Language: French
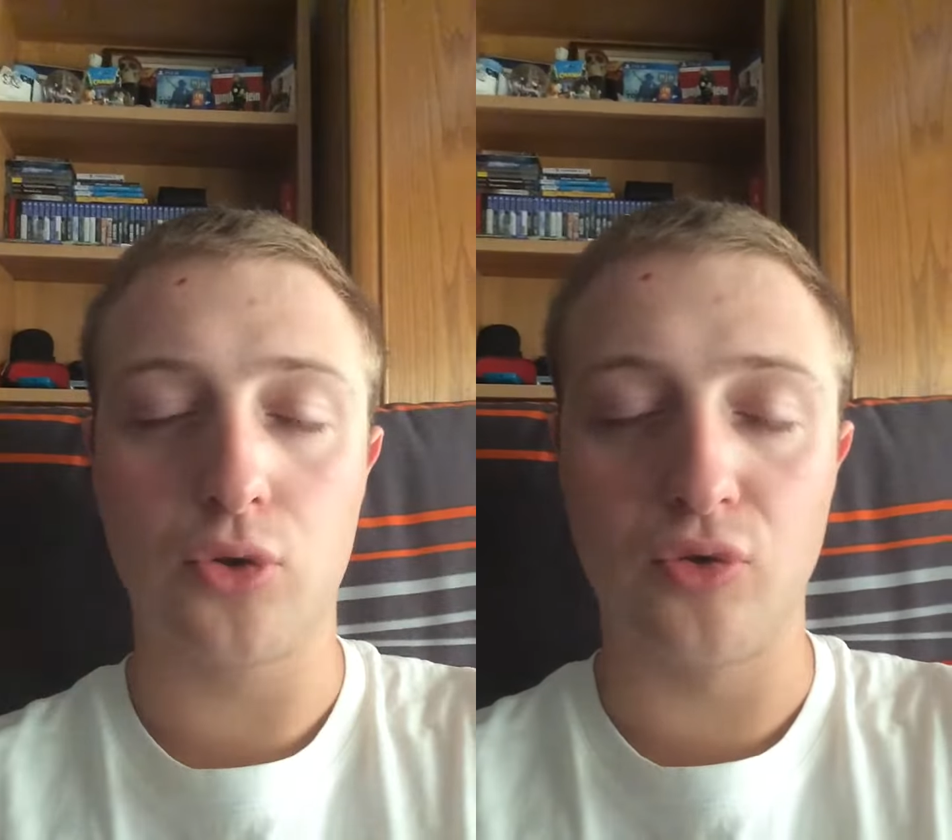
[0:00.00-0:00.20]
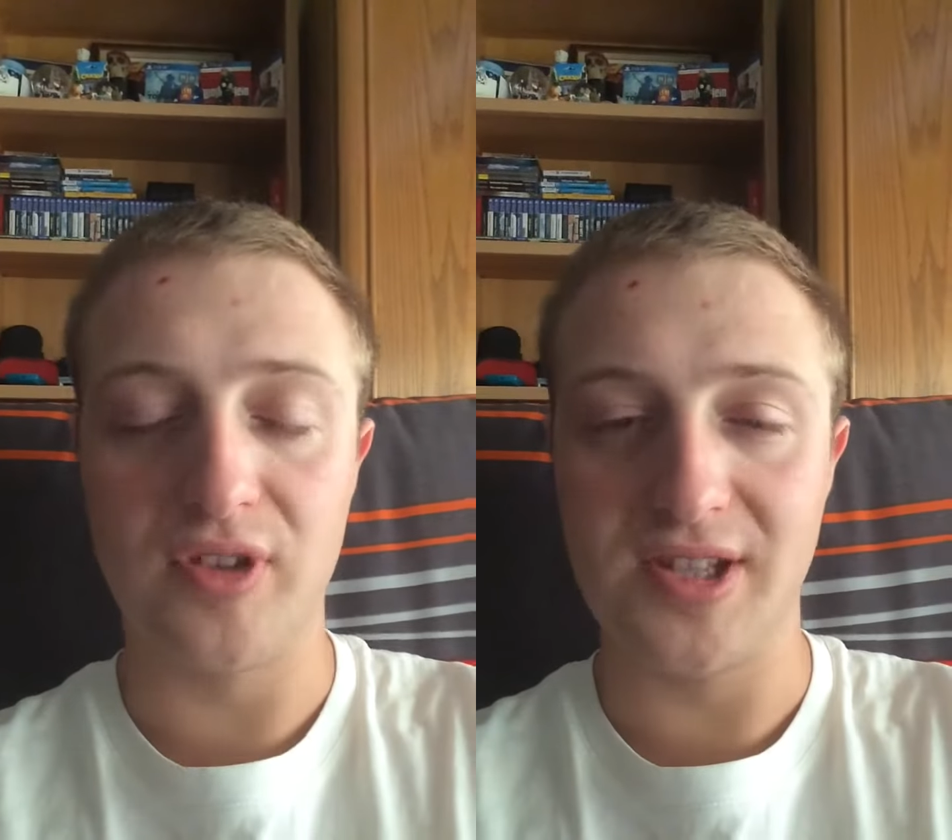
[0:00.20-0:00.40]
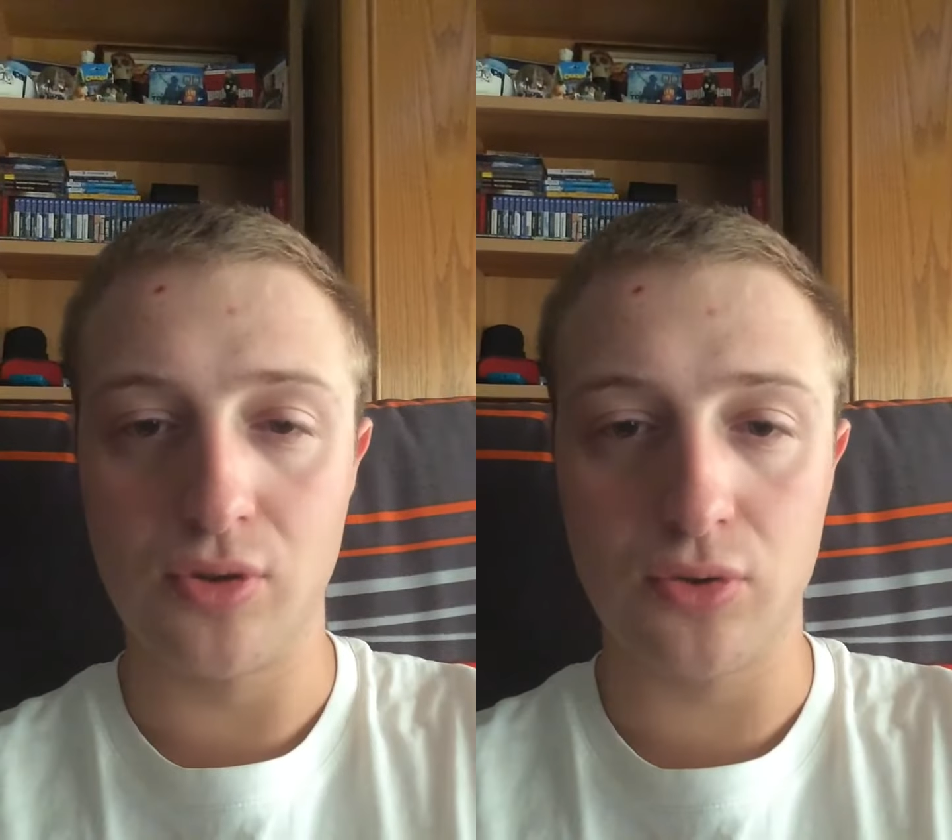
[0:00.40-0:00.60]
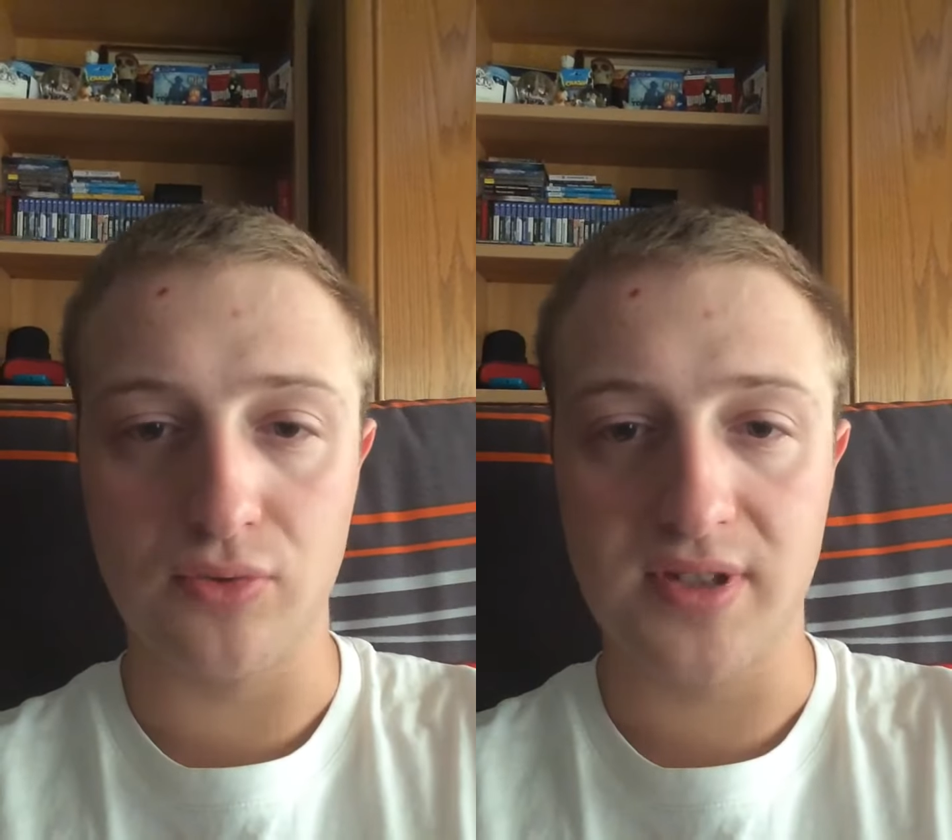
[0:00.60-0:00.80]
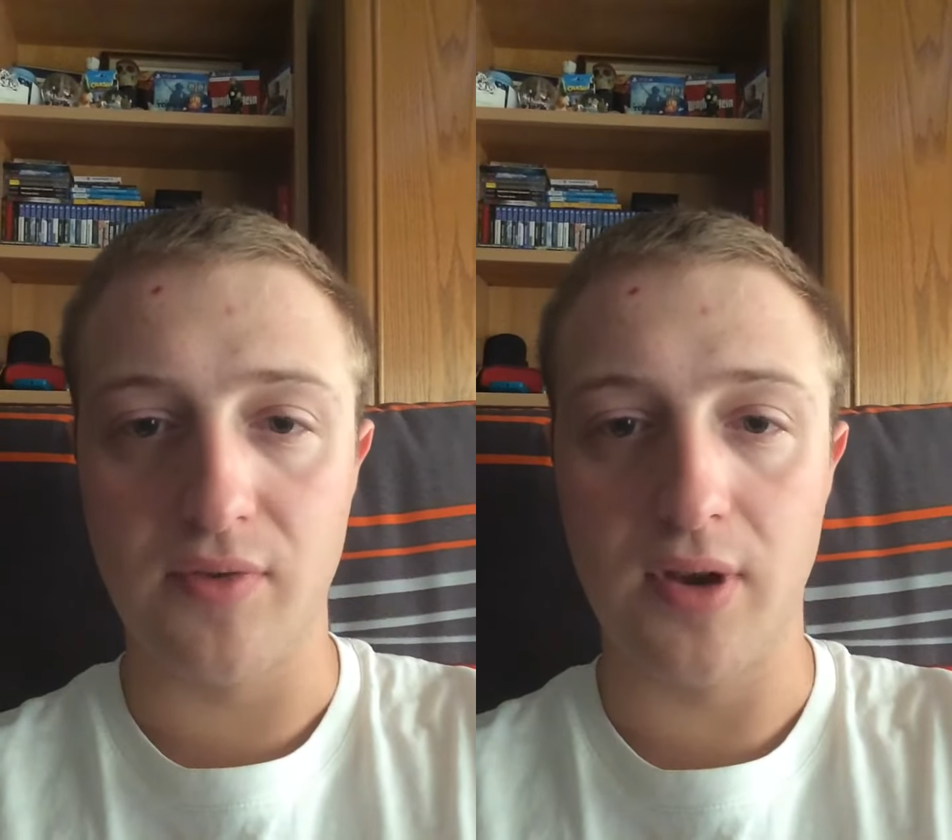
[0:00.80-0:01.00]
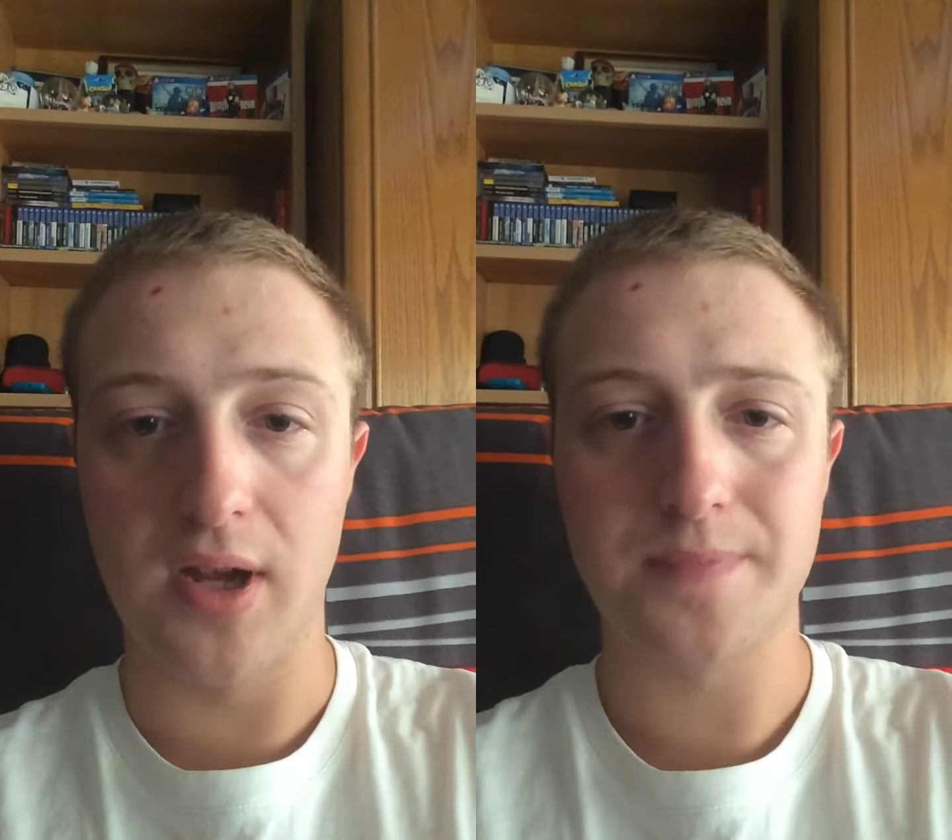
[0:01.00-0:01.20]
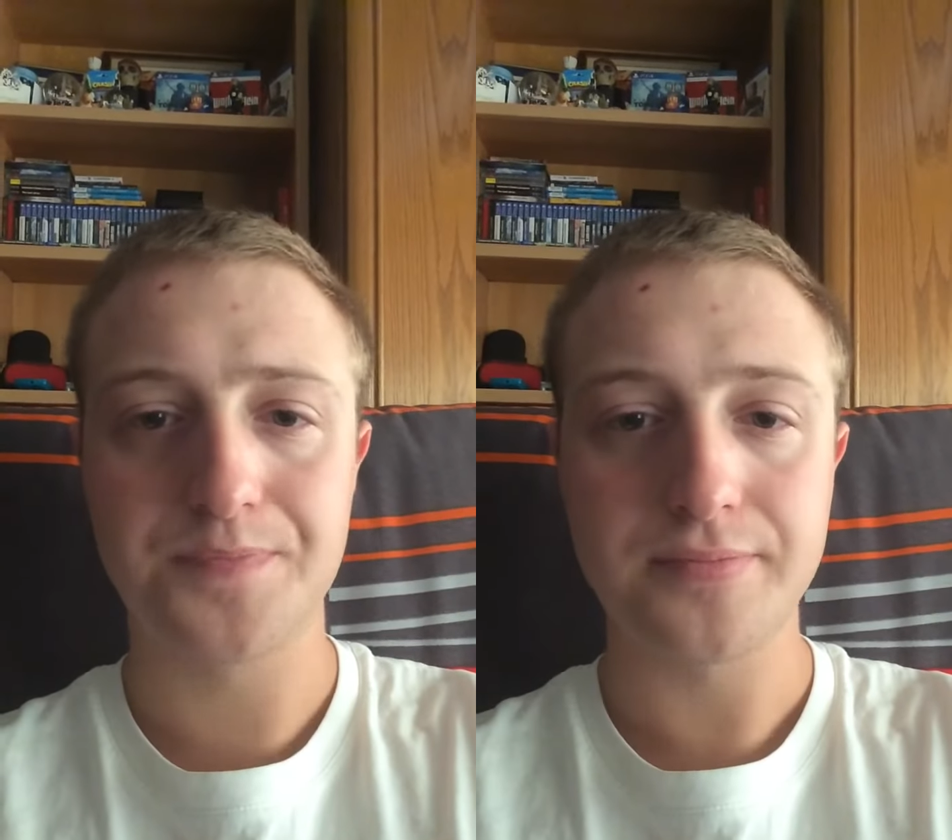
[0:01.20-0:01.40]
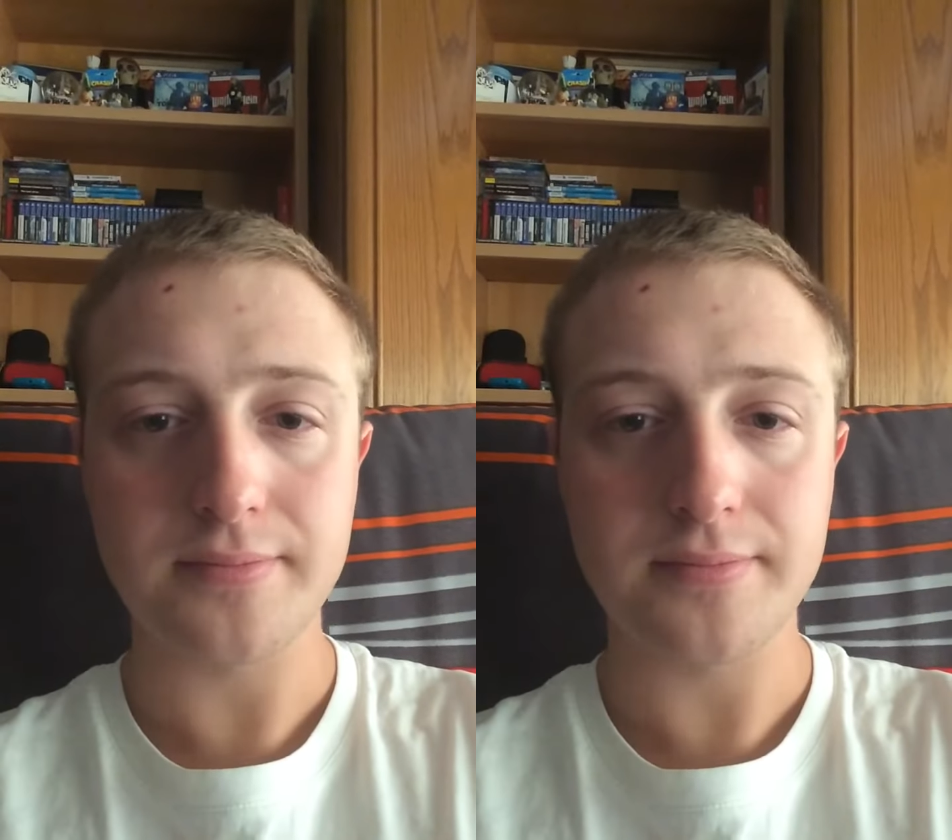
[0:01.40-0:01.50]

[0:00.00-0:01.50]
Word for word: retrouver des autres. Donc ça voilà.